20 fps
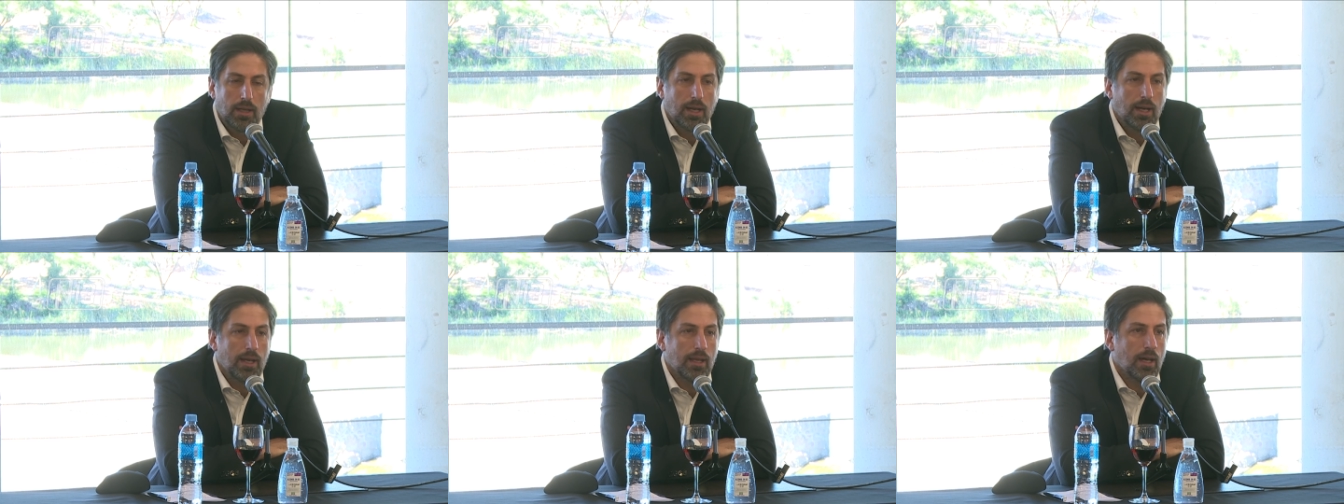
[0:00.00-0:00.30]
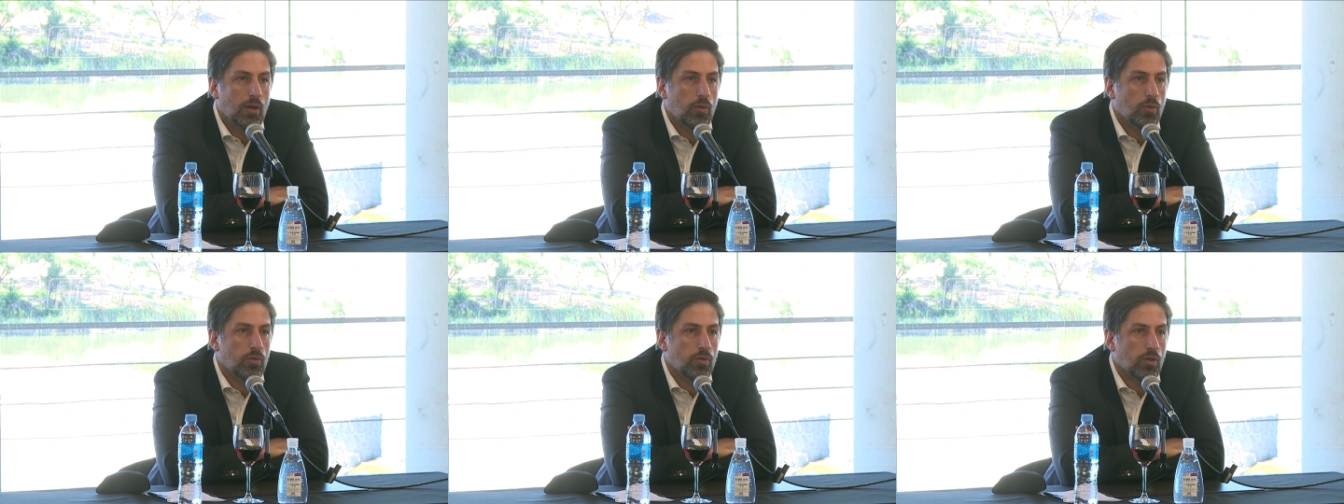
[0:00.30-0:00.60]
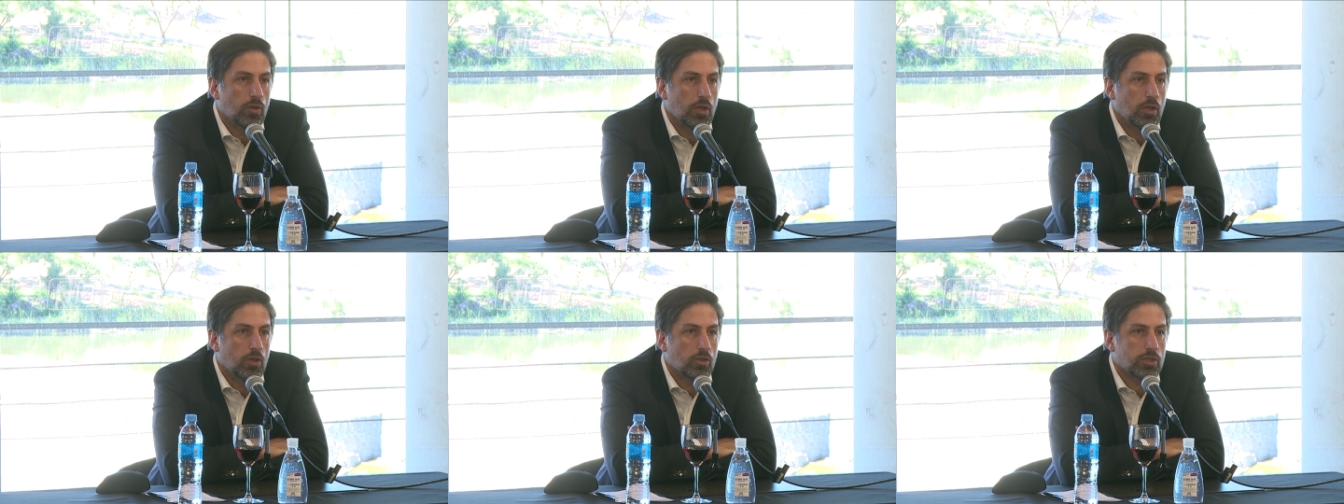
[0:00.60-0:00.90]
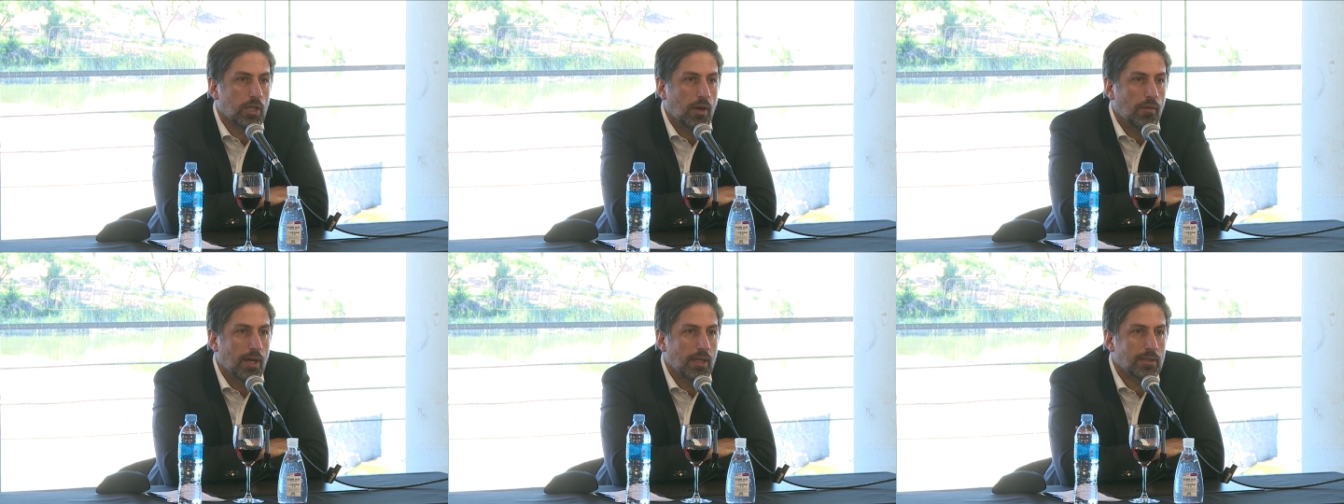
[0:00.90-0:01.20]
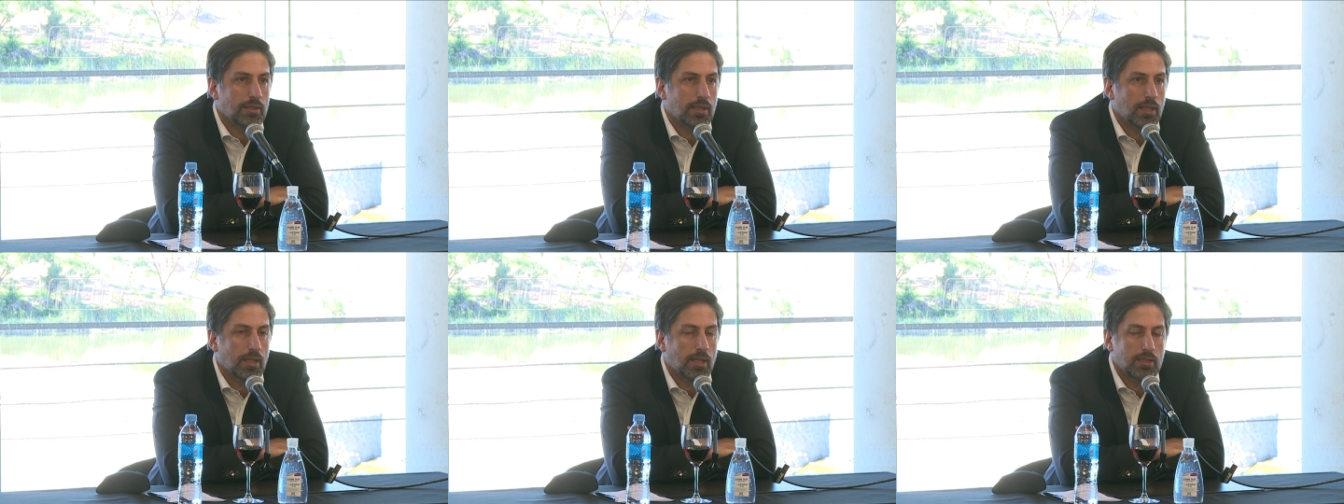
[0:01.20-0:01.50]
cada uno de los
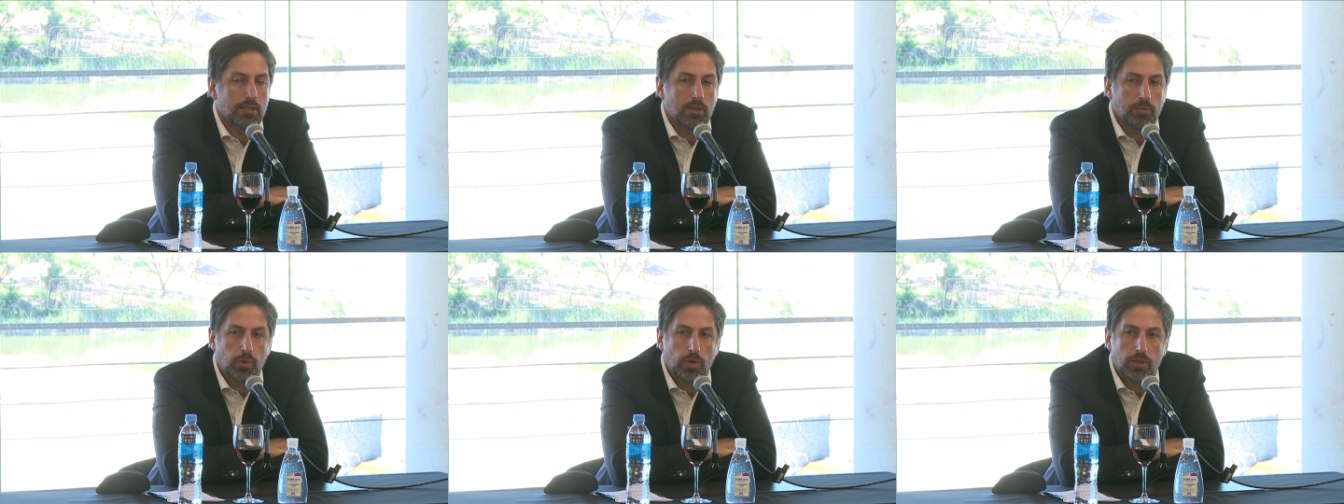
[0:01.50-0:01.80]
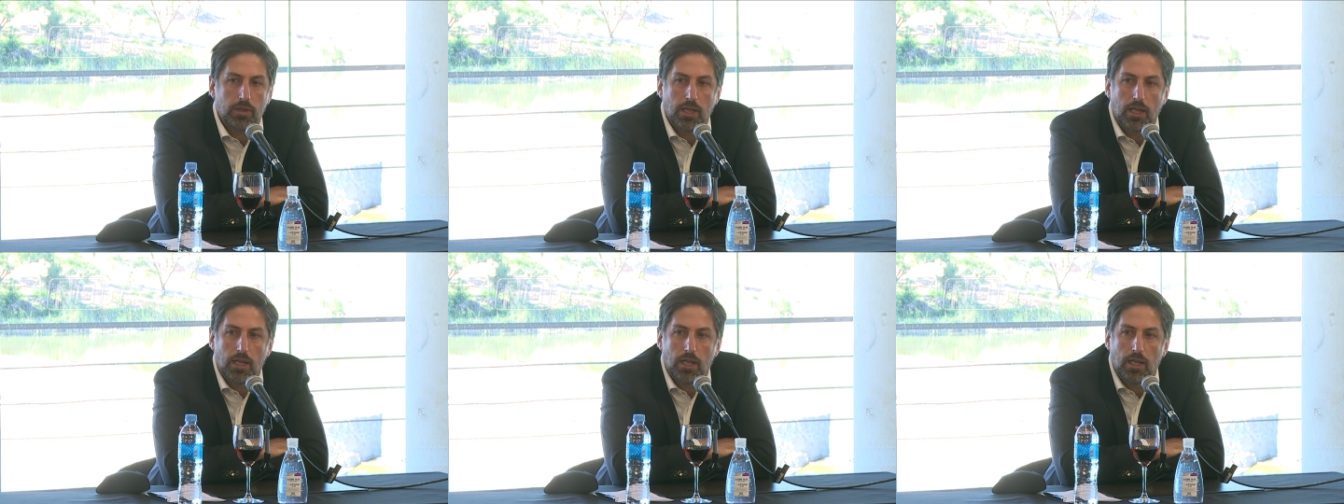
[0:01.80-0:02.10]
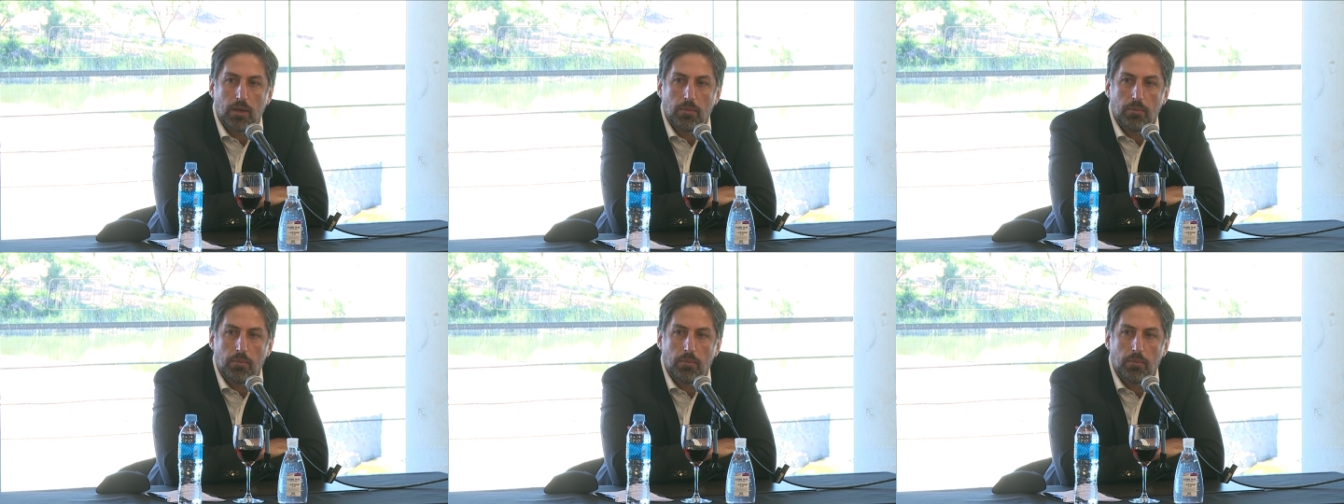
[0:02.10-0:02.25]
avances que se pueden dar en